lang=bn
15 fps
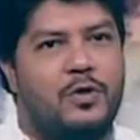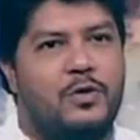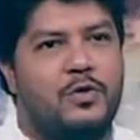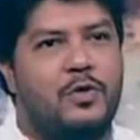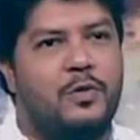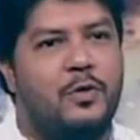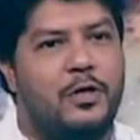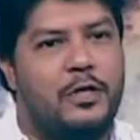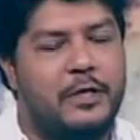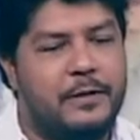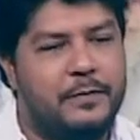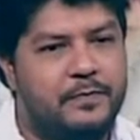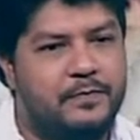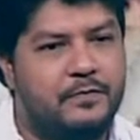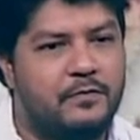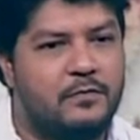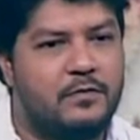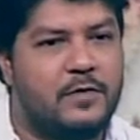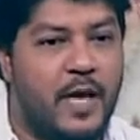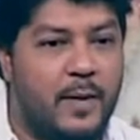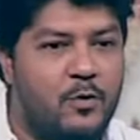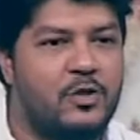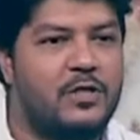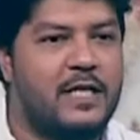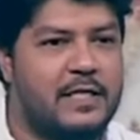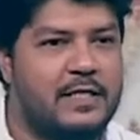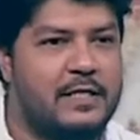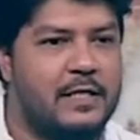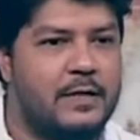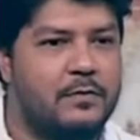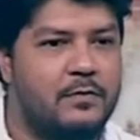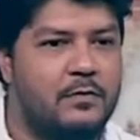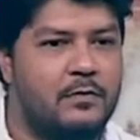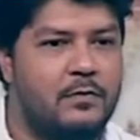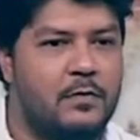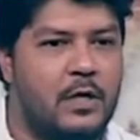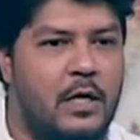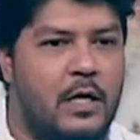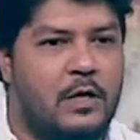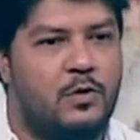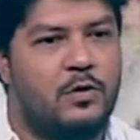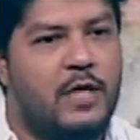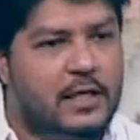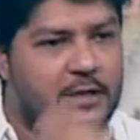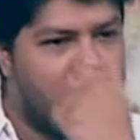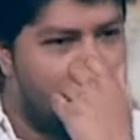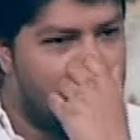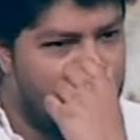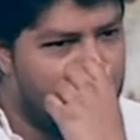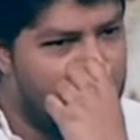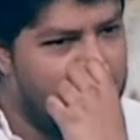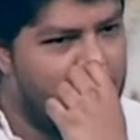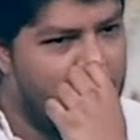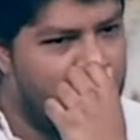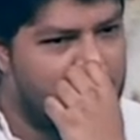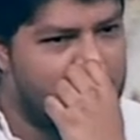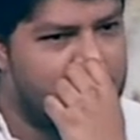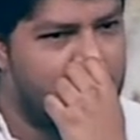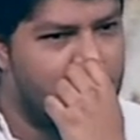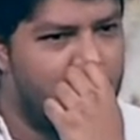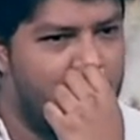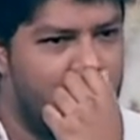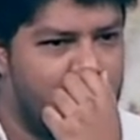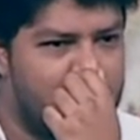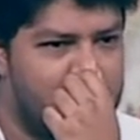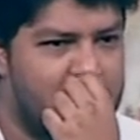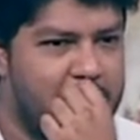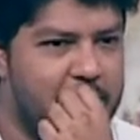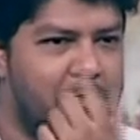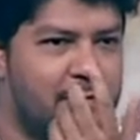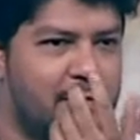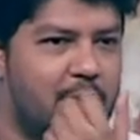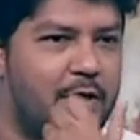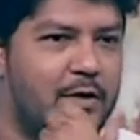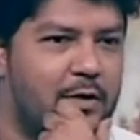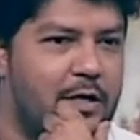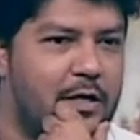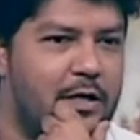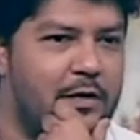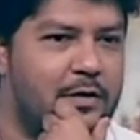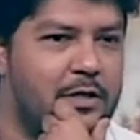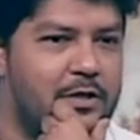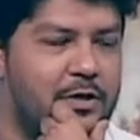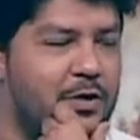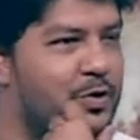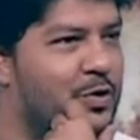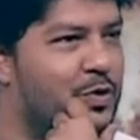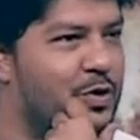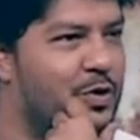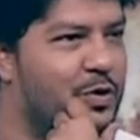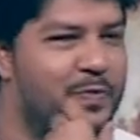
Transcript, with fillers: যদি বলি কেমন যাচ্ছে যদি আজকে কথা বলি তাহলে আজকে খুব ভালো যাচ্ছে কারণ দিনটাও সুন্দর